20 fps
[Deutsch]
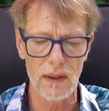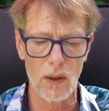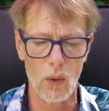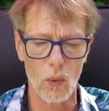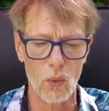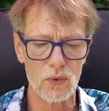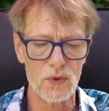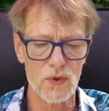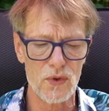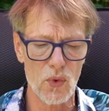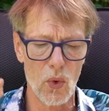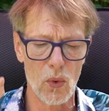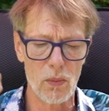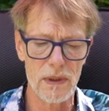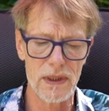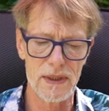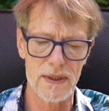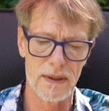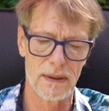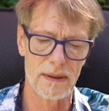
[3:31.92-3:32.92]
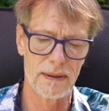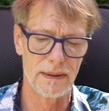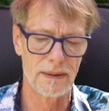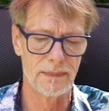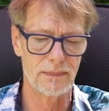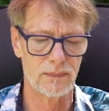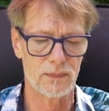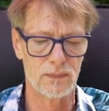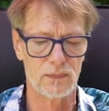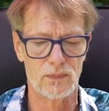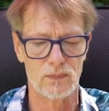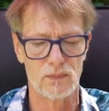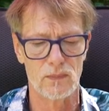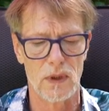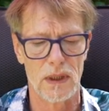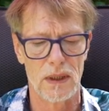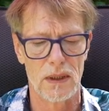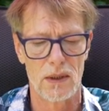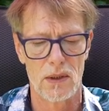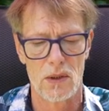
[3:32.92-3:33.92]
Und somit ähm,
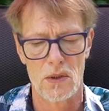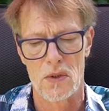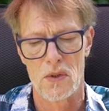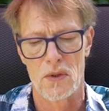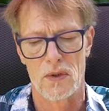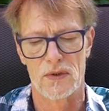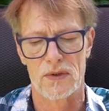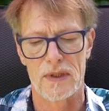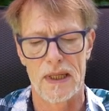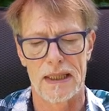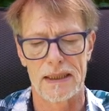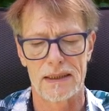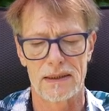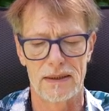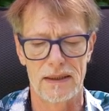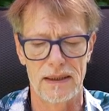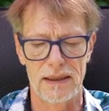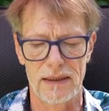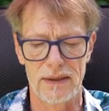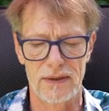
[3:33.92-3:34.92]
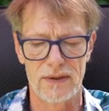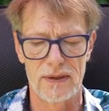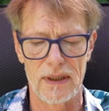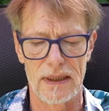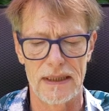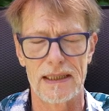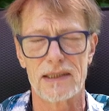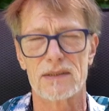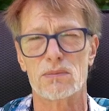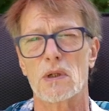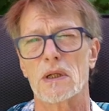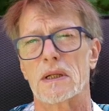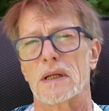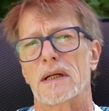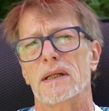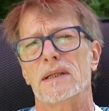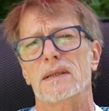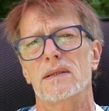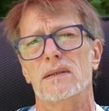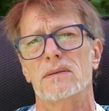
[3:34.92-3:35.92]
sagen die, ist da erstmal
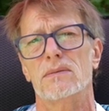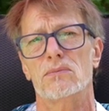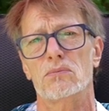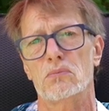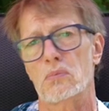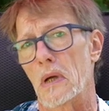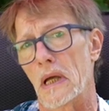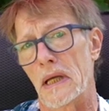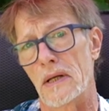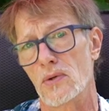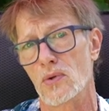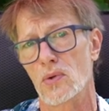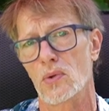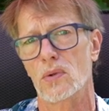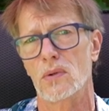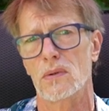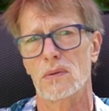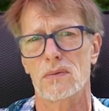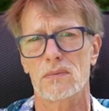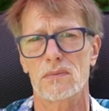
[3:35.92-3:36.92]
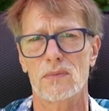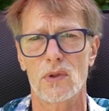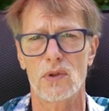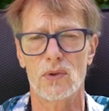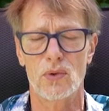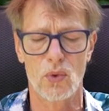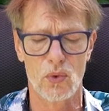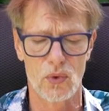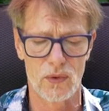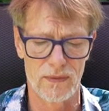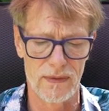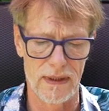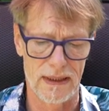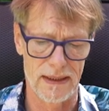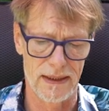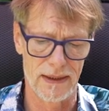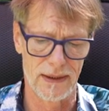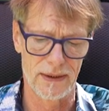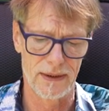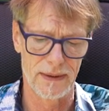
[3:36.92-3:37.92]
keine Änderung
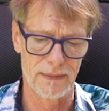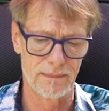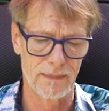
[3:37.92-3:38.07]
notwendig.